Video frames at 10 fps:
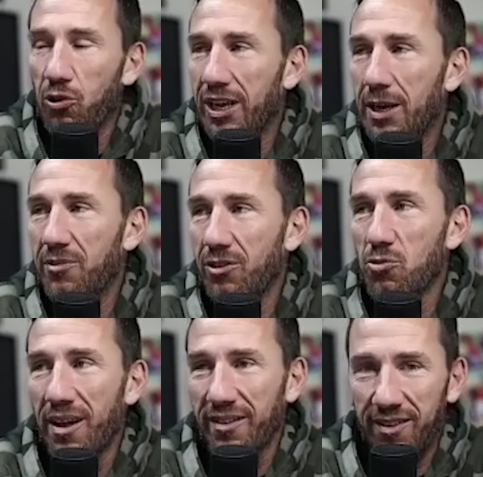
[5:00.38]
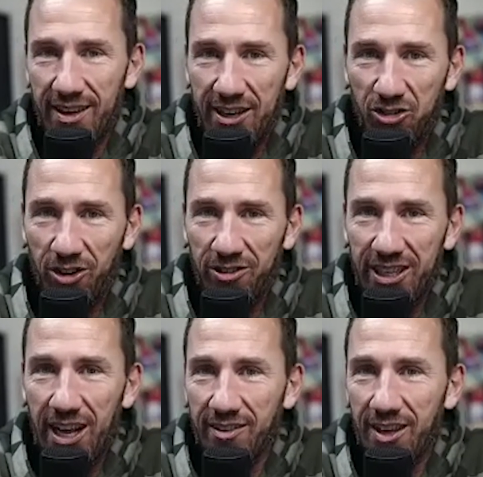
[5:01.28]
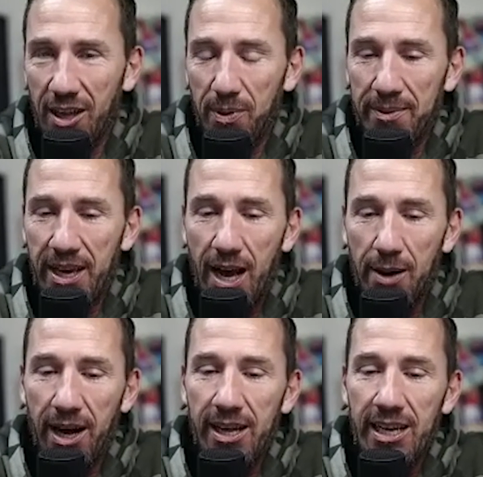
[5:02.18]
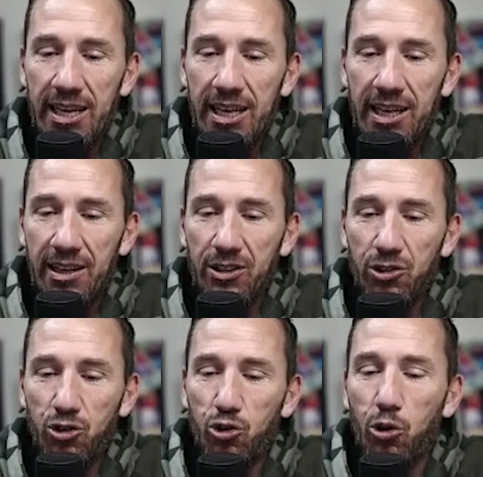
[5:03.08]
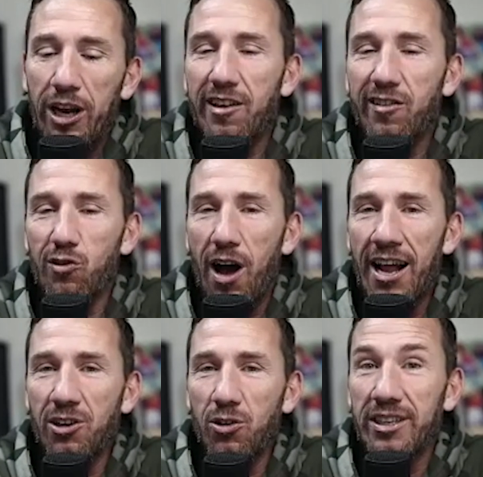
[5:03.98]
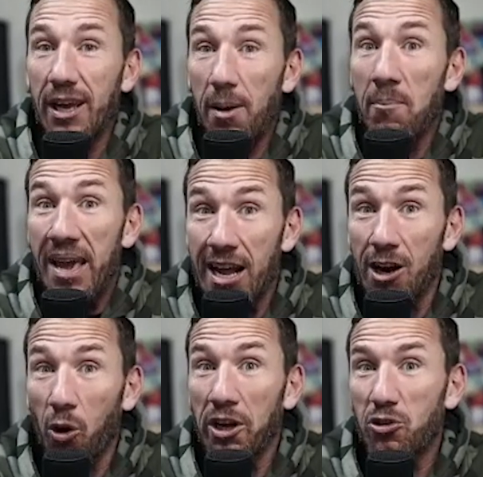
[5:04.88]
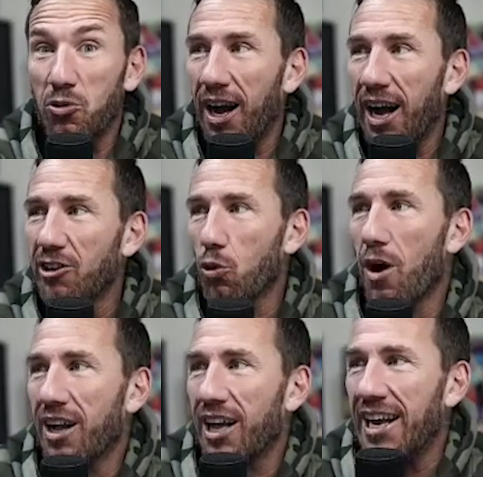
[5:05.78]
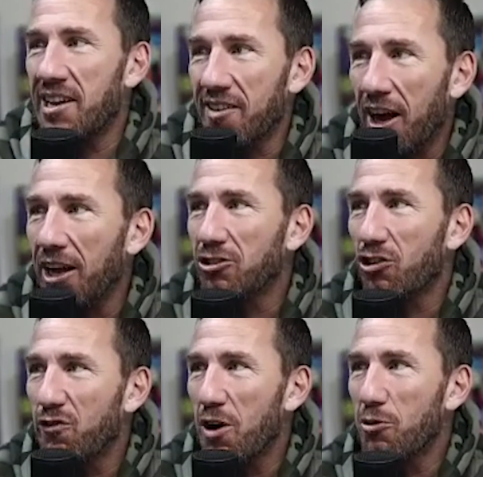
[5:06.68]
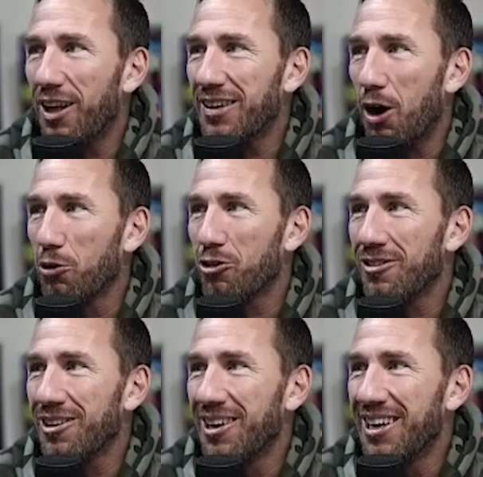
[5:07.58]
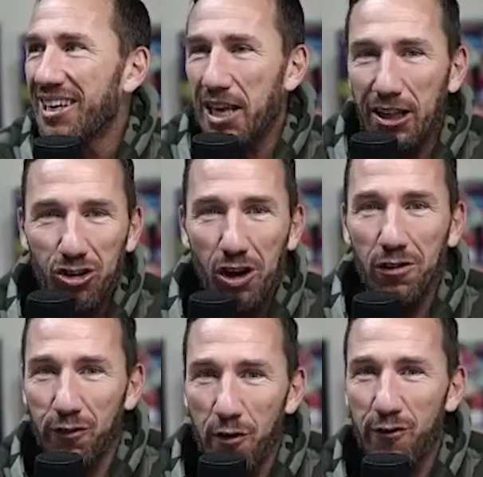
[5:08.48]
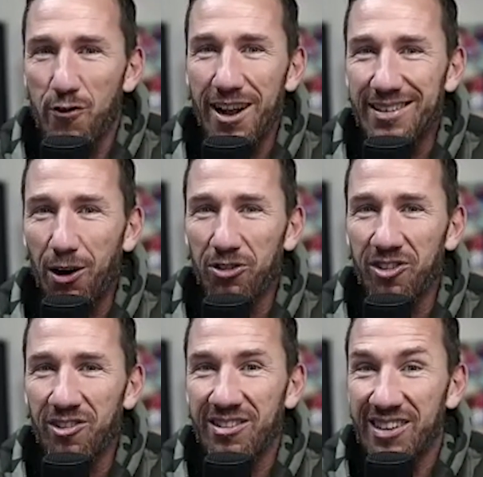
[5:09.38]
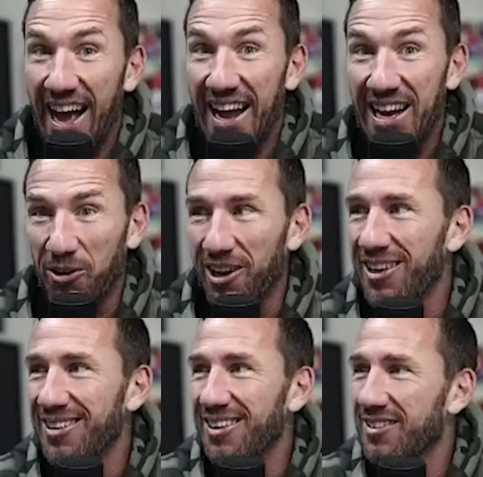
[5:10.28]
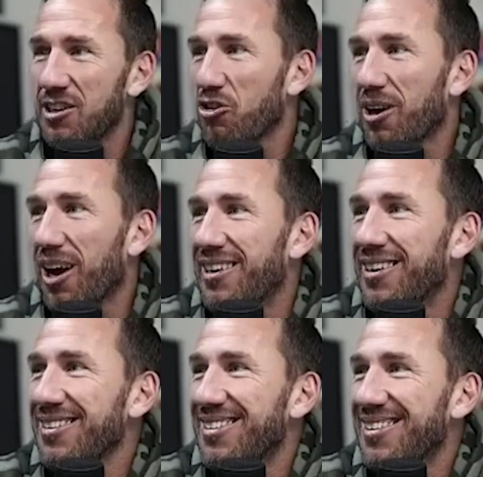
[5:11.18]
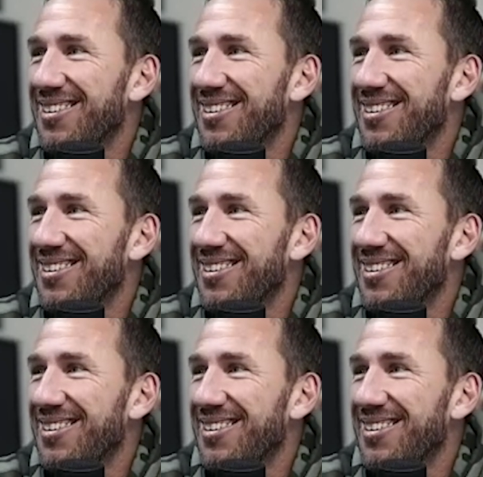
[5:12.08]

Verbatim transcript: noch gibt, du machst es ja jetzt schon die ganze Zeit bei mir, aber du klickst so an und je mehr Leute du erreichst, oh geil, jetzt erreiche ich 400.000, jetzt schon 500.000, geil, oder? Ist nicht so geil, ne?